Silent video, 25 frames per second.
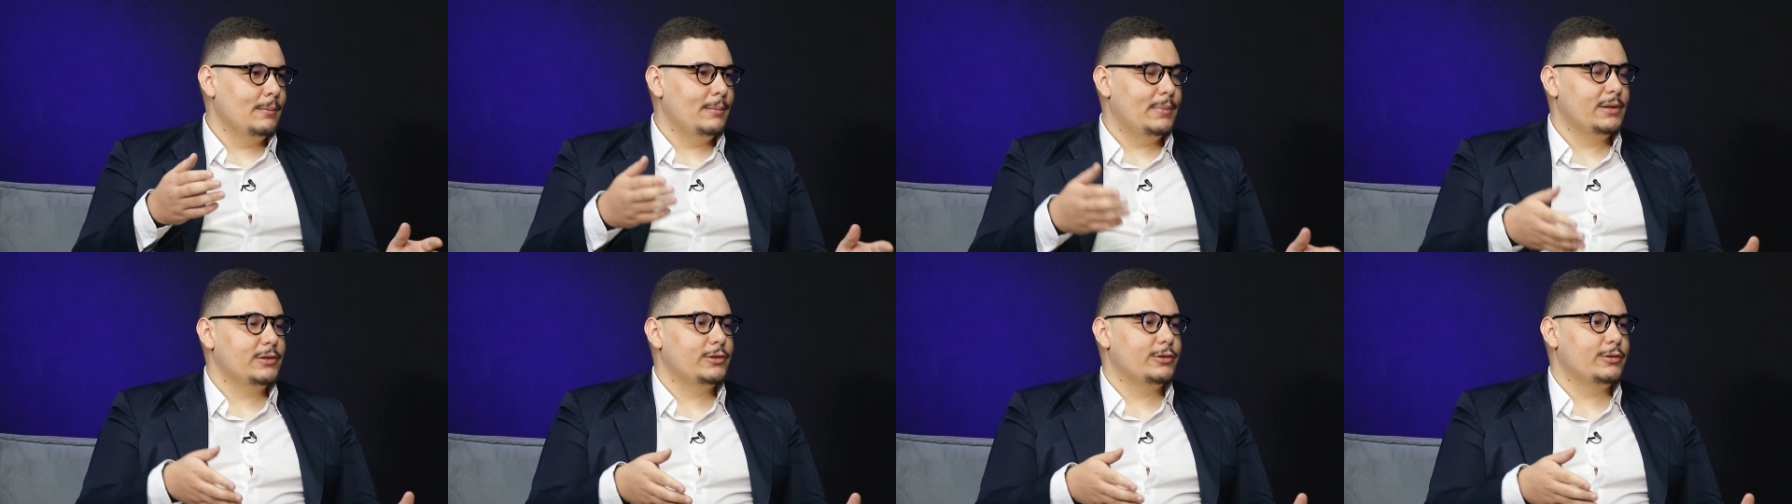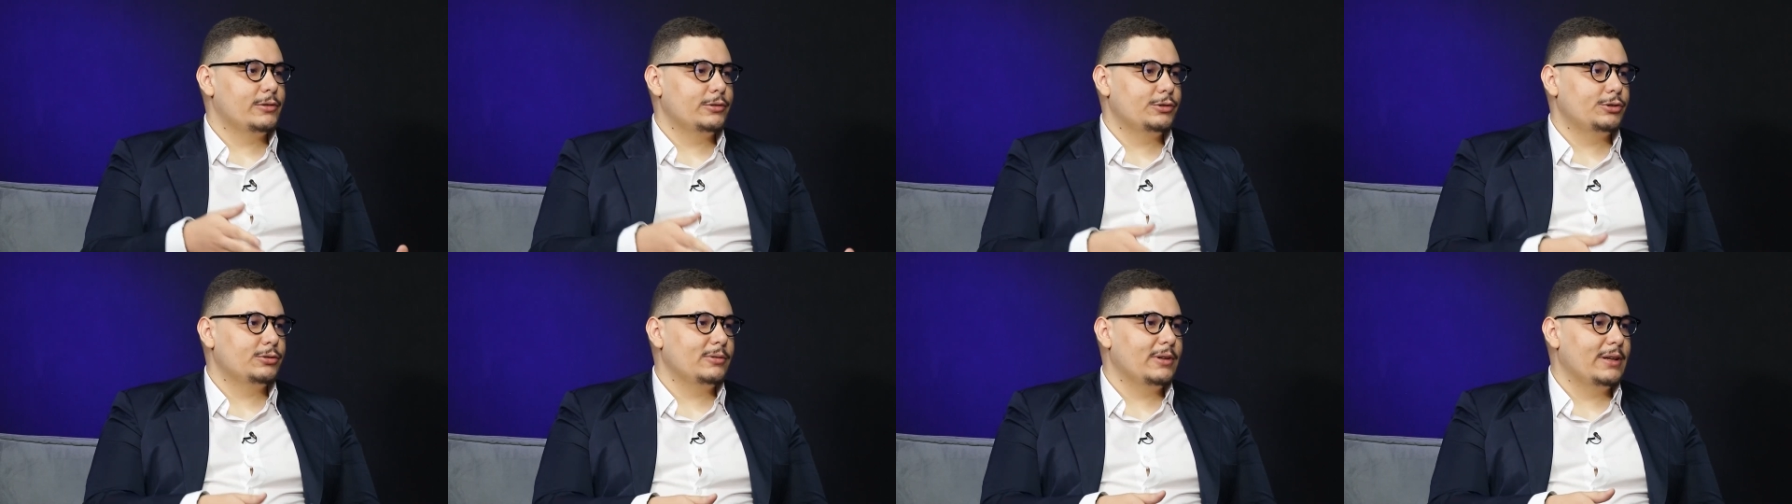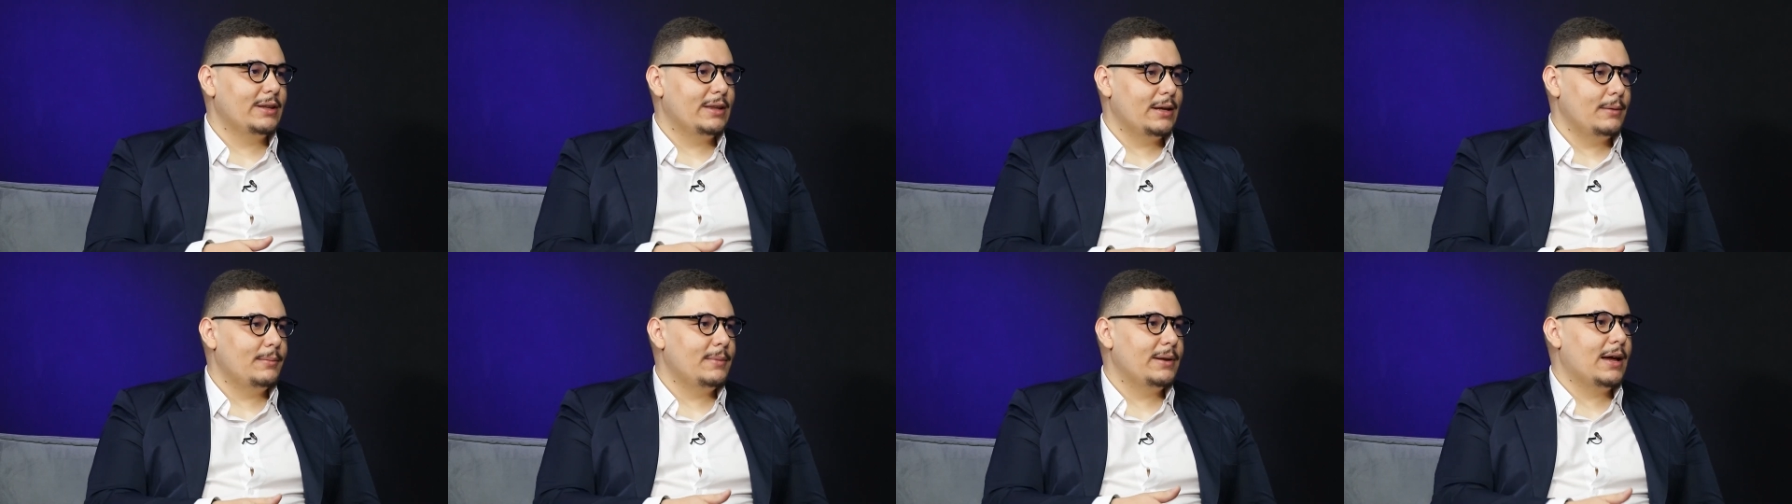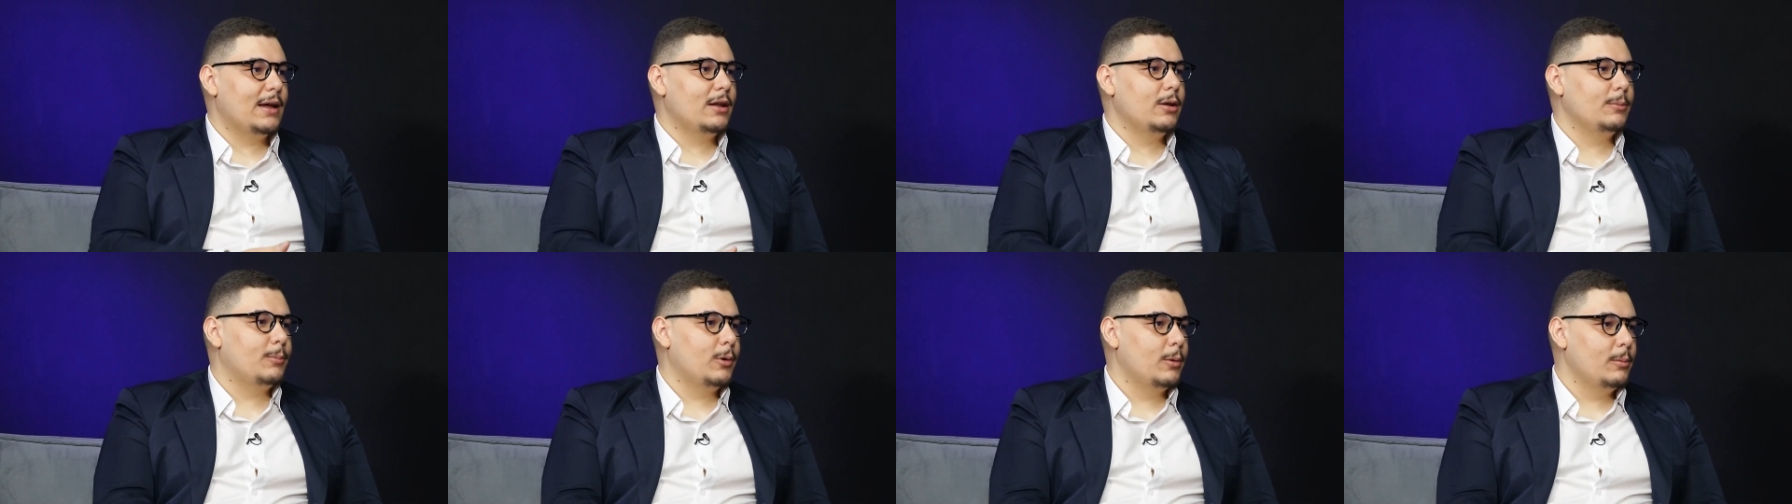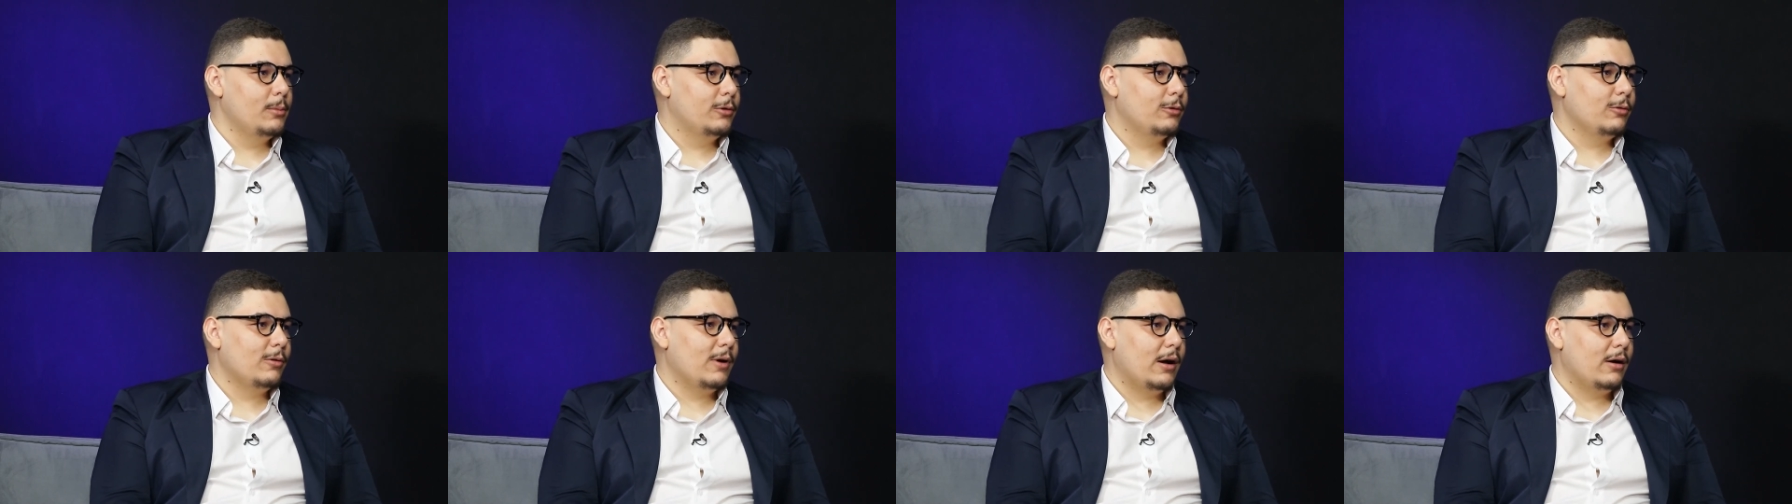pessoas de um determinado
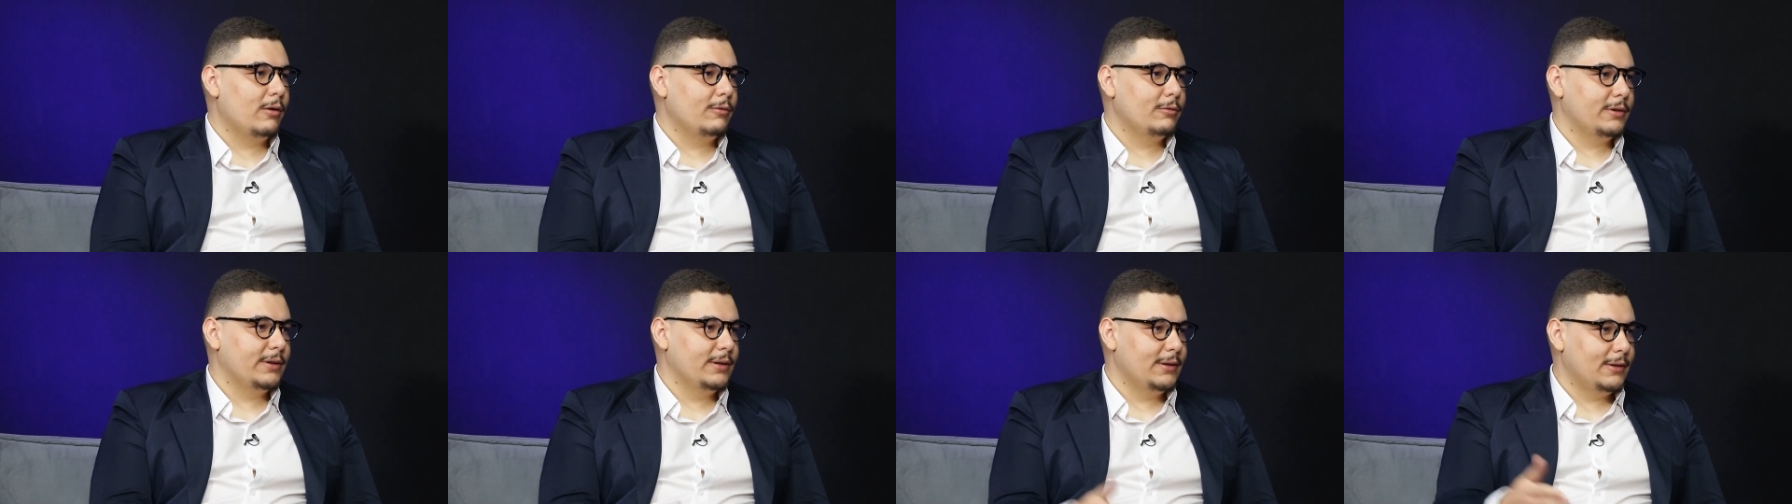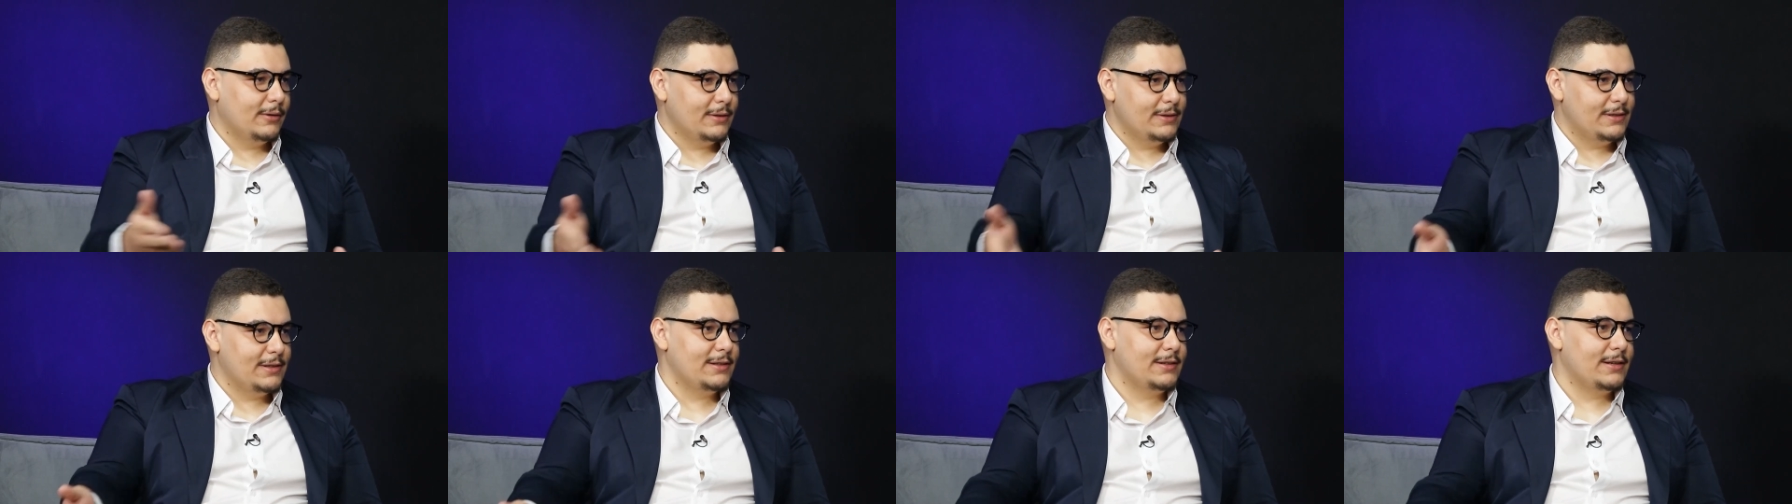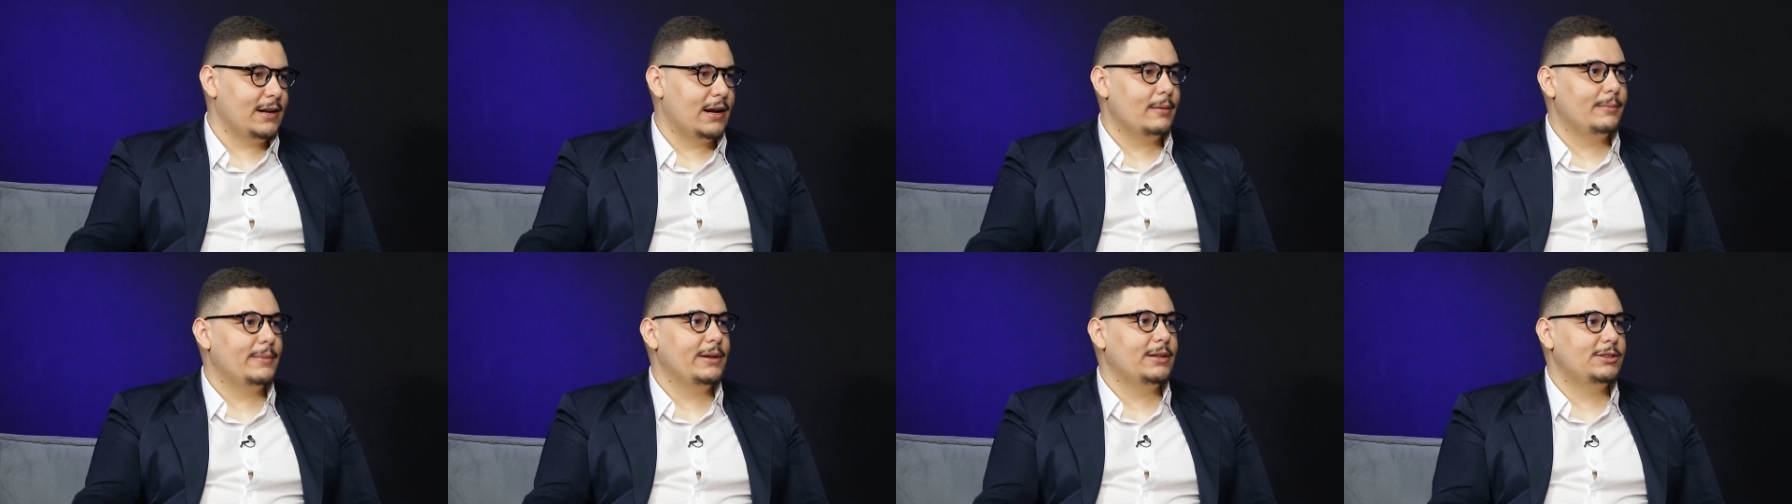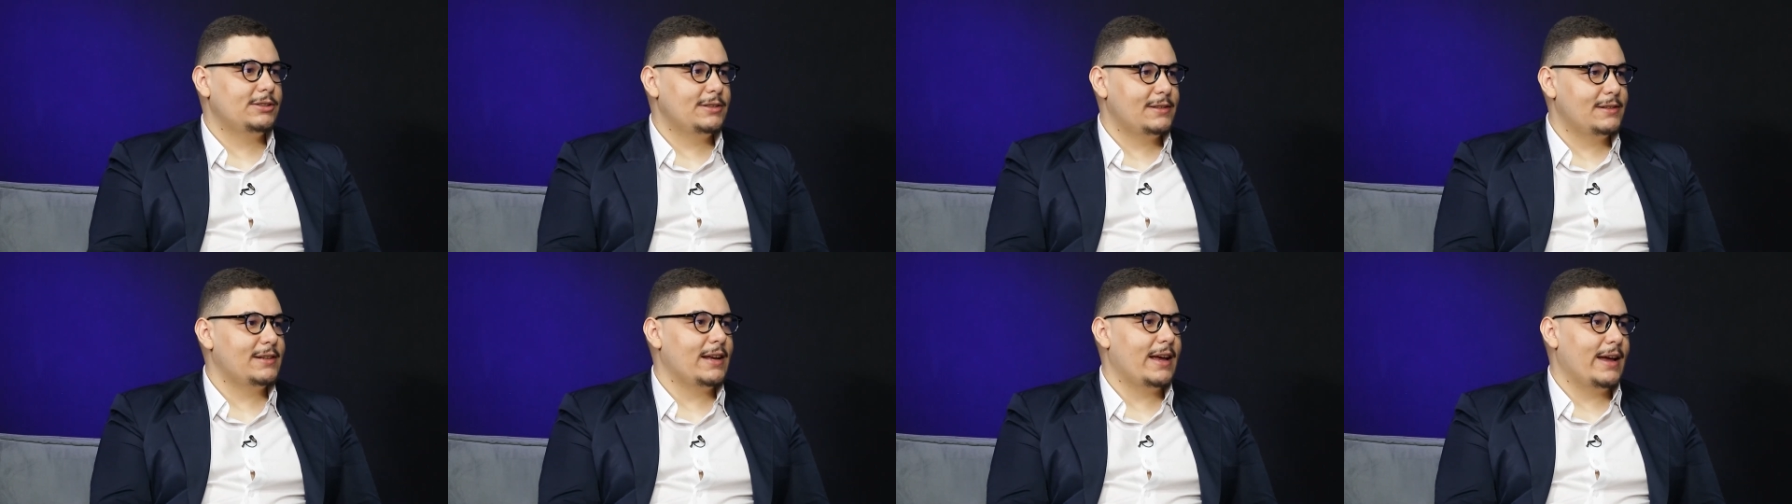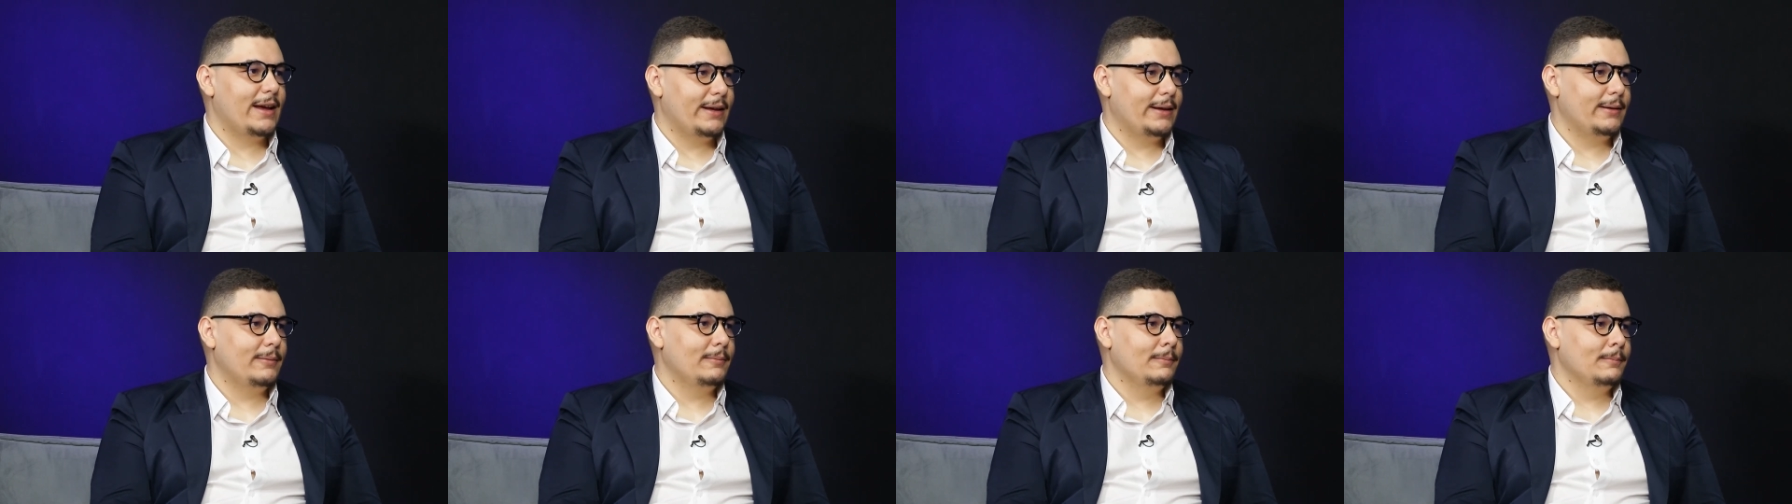público-alvo que não necessariamente
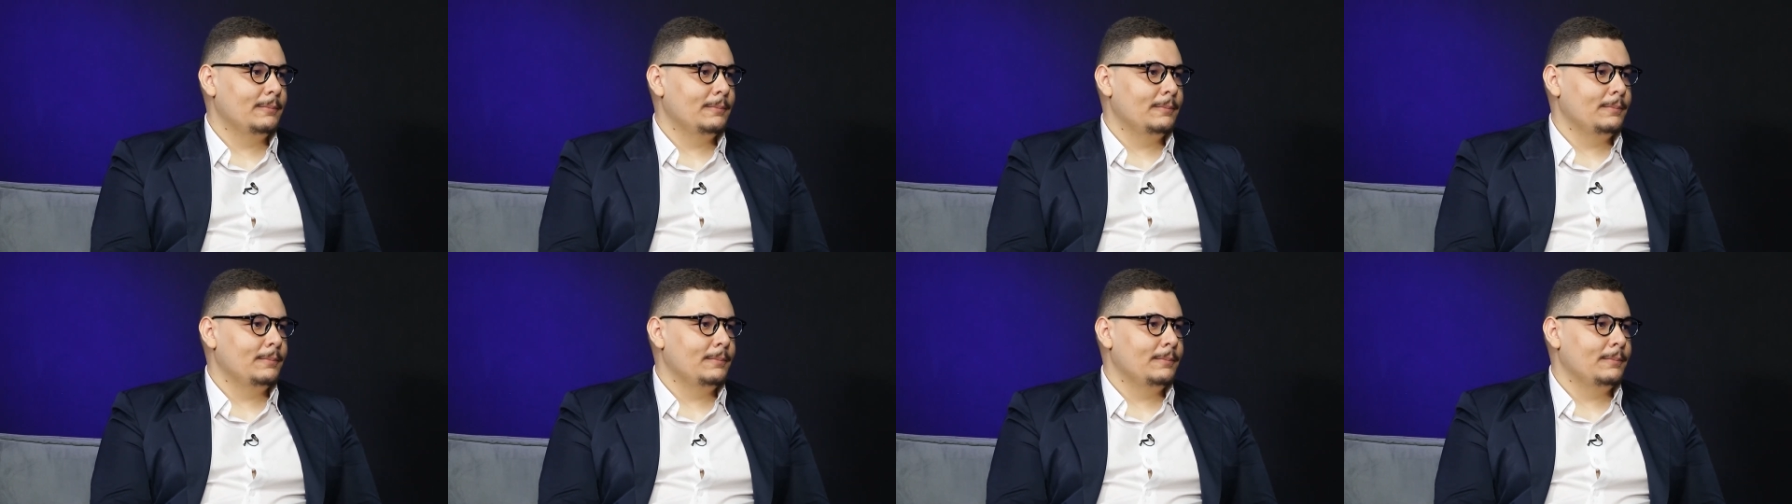seguem.